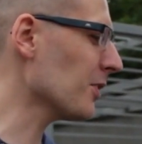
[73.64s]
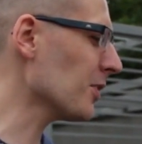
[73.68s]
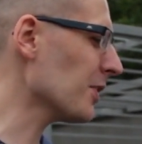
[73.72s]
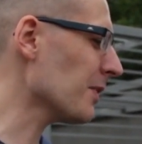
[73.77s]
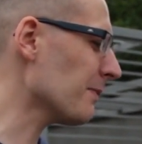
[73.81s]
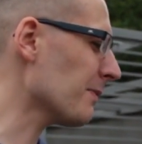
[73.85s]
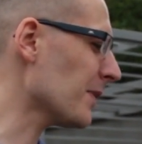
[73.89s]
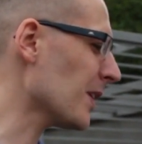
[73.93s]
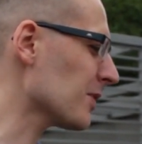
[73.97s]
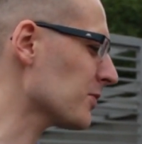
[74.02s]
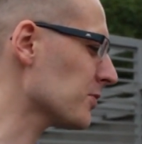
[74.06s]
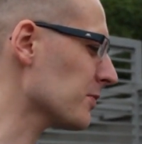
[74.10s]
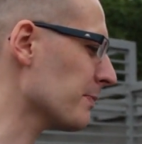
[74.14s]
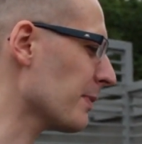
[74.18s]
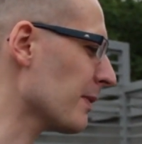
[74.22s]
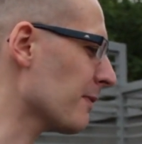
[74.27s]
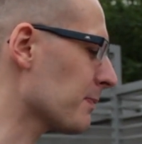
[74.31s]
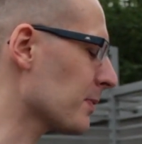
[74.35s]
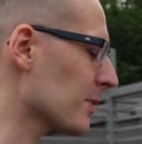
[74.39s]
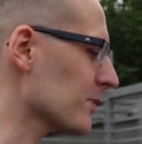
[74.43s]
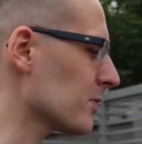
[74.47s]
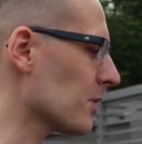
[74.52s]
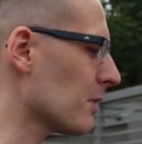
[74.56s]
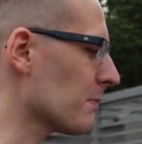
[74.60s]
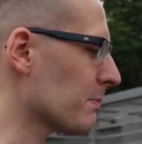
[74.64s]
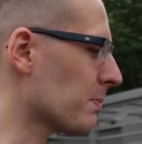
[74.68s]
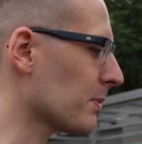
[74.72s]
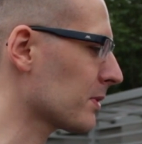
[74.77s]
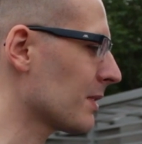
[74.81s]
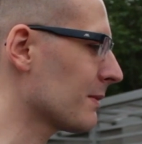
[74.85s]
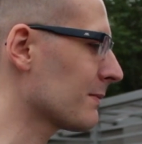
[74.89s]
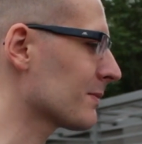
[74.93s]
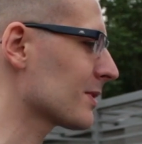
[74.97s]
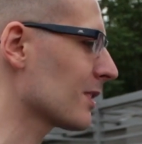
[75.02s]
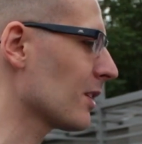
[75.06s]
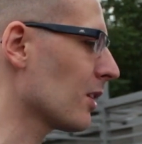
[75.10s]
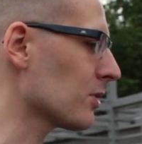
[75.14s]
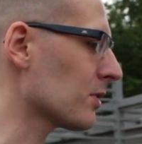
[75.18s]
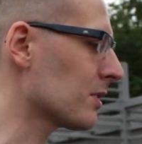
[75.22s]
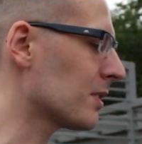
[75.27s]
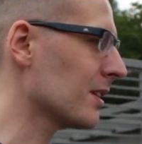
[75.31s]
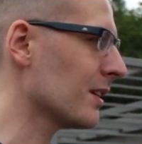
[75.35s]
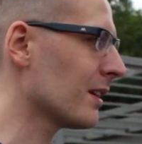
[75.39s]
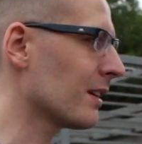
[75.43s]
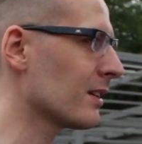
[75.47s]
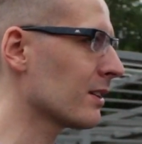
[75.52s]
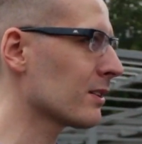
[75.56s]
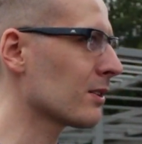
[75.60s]
no i wiesz, i bez pozorom potem
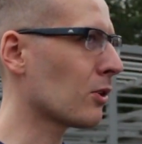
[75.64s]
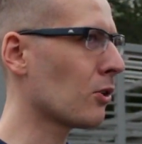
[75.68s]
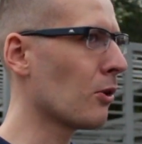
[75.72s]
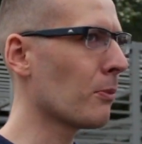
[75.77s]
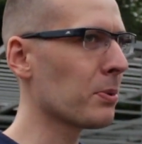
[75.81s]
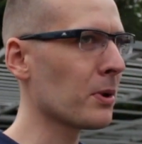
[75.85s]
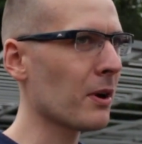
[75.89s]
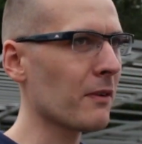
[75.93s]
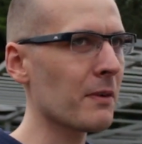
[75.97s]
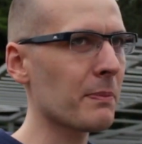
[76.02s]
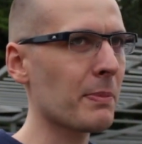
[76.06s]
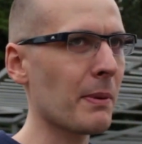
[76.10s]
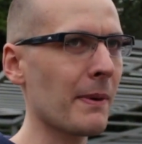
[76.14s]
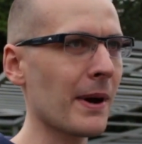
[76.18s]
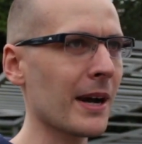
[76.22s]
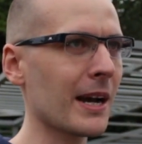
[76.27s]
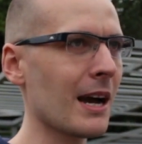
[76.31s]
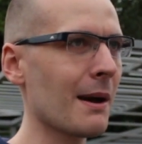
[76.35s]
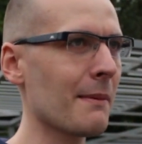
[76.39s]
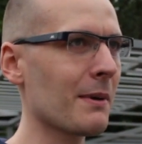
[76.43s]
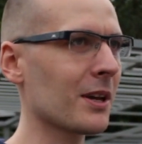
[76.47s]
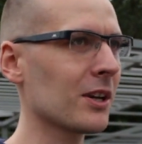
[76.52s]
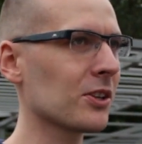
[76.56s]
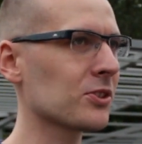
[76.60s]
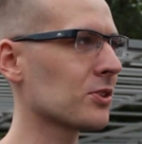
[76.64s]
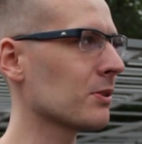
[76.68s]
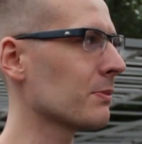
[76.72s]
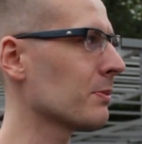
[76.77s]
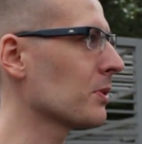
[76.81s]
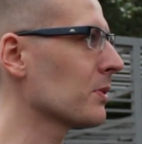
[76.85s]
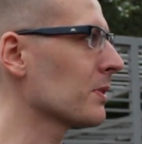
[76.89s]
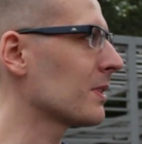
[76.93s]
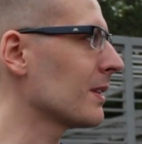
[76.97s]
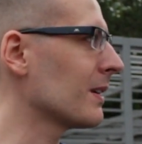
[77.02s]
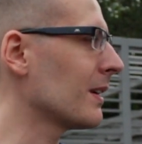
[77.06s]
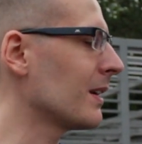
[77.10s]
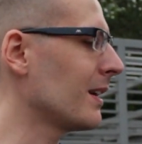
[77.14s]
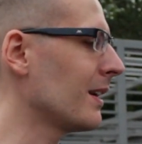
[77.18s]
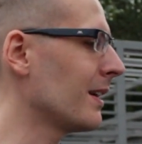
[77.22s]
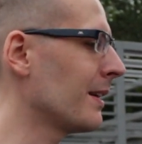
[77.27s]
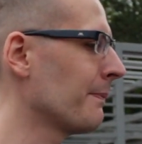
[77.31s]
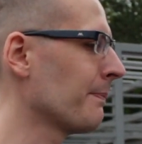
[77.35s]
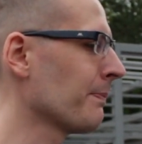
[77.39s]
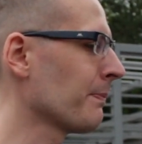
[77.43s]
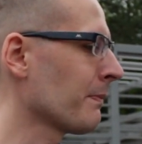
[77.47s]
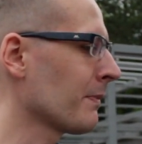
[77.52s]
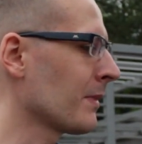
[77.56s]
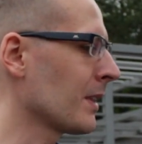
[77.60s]
zloty, kumplowi pomagałem, jak jeszcze były
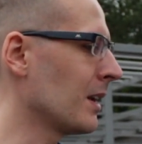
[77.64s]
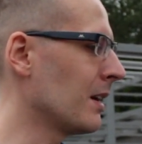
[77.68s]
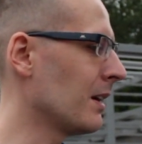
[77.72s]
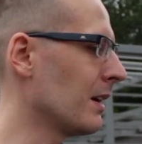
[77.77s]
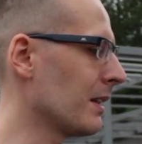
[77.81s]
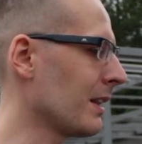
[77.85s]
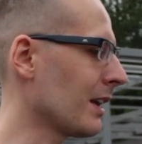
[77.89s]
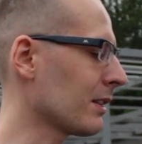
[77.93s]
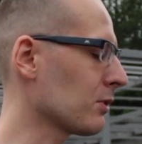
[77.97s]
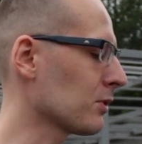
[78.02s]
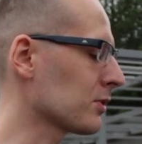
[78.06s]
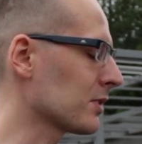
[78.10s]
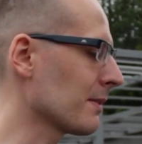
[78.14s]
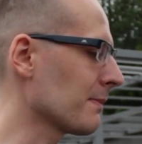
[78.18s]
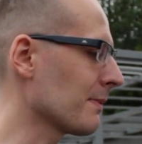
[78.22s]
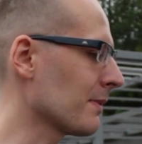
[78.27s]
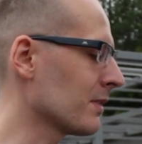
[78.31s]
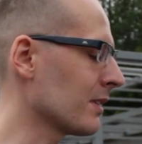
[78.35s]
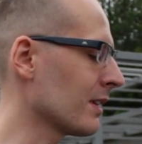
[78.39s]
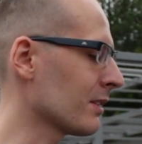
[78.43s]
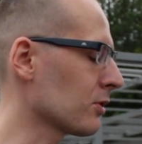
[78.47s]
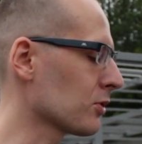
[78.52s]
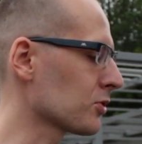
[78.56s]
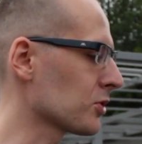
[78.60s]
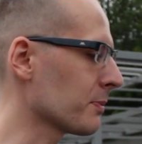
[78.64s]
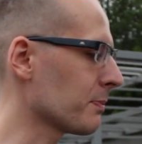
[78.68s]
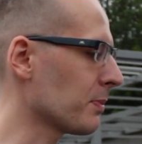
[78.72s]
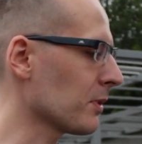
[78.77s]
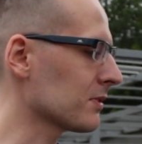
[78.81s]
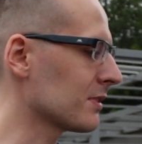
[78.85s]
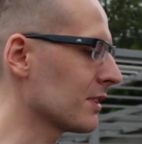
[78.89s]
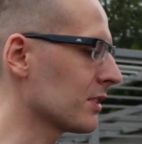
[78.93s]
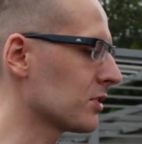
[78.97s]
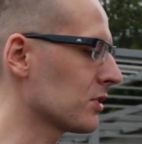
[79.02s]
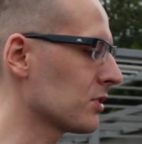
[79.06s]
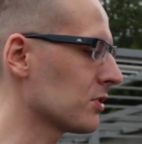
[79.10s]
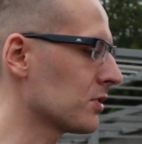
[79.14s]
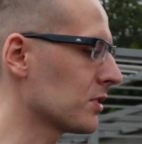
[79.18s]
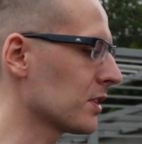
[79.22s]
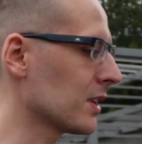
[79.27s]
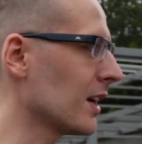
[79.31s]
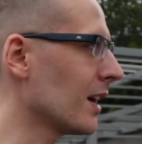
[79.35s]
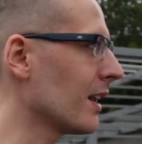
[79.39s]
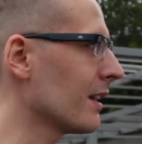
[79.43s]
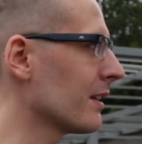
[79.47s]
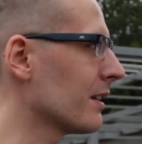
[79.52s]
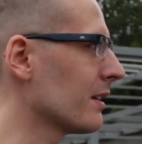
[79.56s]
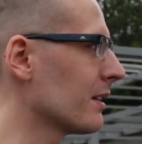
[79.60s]
te e, na to, na to, że Poznań się
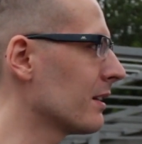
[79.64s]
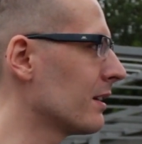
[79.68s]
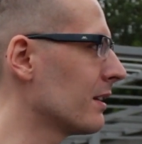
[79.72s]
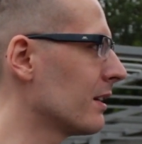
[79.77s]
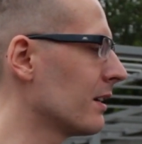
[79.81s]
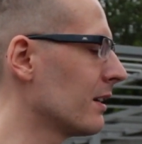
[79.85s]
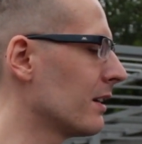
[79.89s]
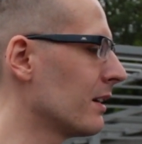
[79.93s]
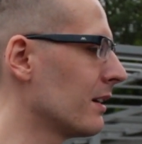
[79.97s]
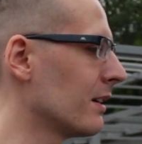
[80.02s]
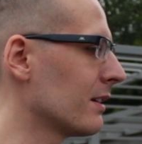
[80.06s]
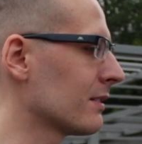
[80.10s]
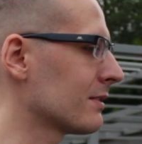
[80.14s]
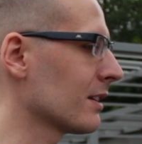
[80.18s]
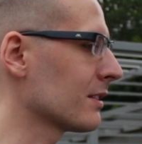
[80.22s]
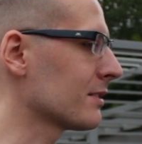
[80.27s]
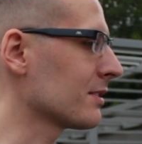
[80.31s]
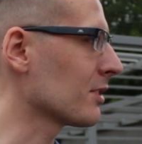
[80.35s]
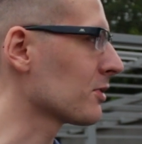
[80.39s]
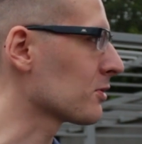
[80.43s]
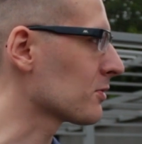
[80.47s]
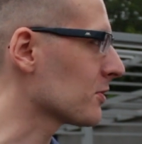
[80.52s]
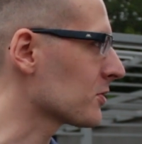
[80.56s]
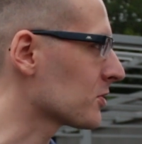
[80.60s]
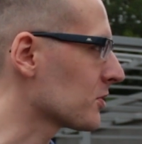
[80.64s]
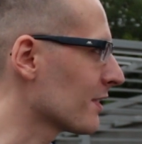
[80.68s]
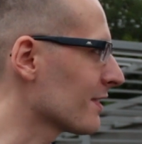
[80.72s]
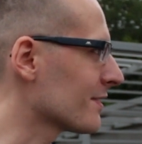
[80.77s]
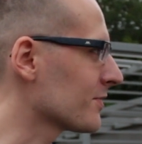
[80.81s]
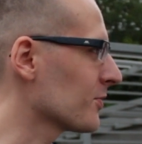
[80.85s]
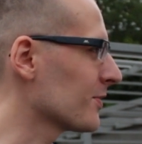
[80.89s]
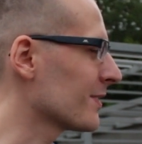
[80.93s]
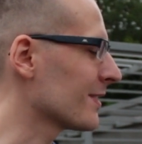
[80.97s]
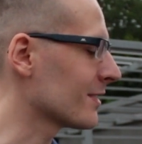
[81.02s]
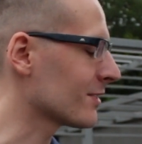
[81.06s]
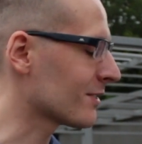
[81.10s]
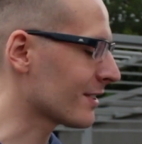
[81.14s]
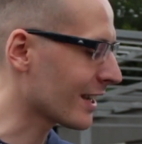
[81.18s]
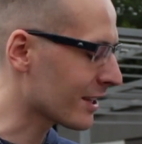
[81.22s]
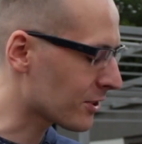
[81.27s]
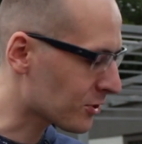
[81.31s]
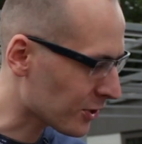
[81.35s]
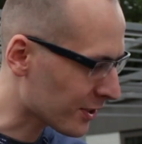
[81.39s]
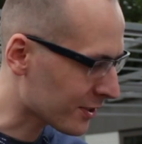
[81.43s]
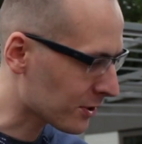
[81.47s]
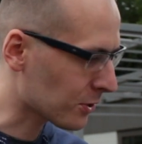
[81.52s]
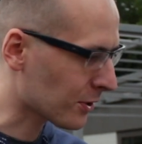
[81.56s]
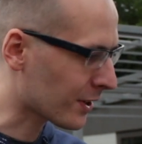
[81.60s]
ścigali, e,
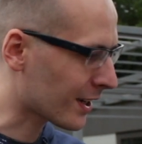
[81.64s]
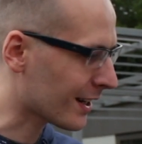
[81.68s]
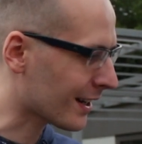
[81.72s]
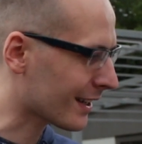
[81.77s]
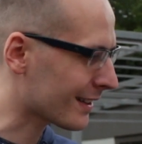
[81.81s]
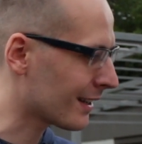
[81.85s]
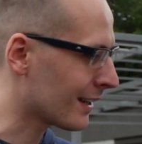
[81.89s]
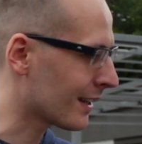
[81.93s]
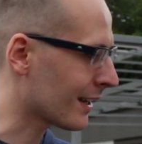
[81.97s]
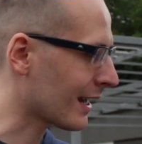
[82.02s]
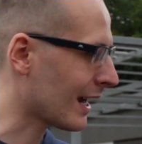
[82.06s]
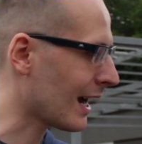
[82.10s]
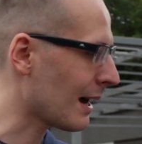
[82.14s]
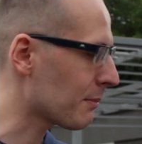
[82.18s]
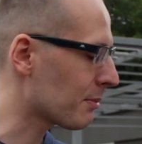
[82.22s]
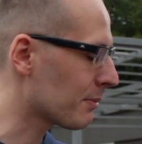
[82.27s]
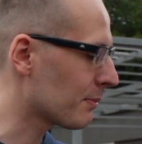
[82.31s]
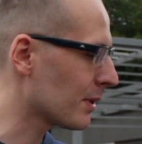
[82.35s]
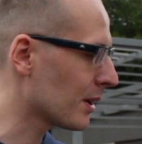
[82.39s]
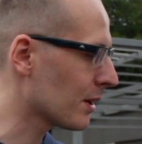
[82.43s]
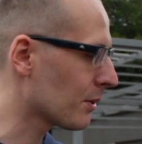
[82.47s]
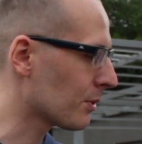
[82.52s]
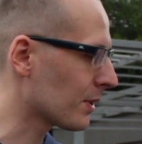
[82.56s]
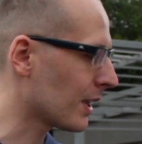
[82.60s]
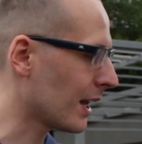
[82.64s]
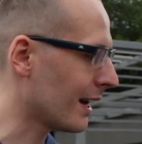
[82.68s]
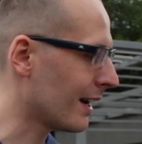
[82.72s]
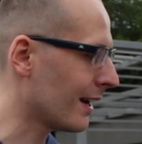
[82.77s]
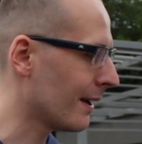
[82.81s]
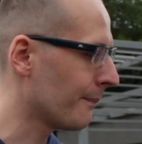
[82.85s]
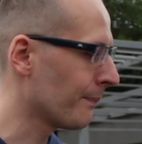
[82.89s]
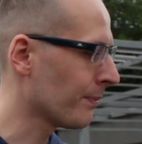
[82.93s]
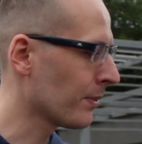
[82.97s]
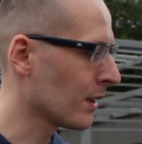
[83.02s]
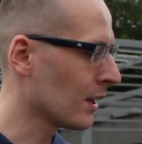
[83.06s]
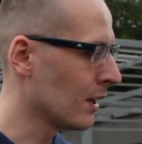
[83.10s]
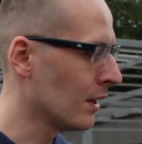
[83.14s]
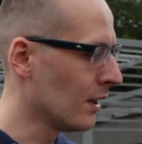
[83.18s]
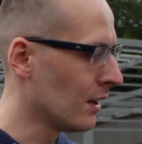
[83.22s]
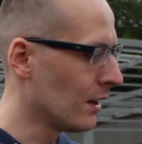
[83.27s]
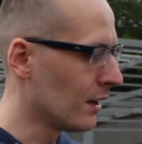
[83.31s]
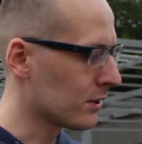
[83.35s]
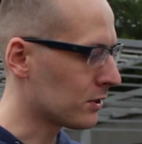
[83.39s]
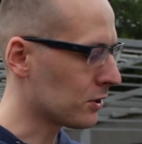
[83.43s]
Seicento e, Cup mhm. był, nie? Mhm.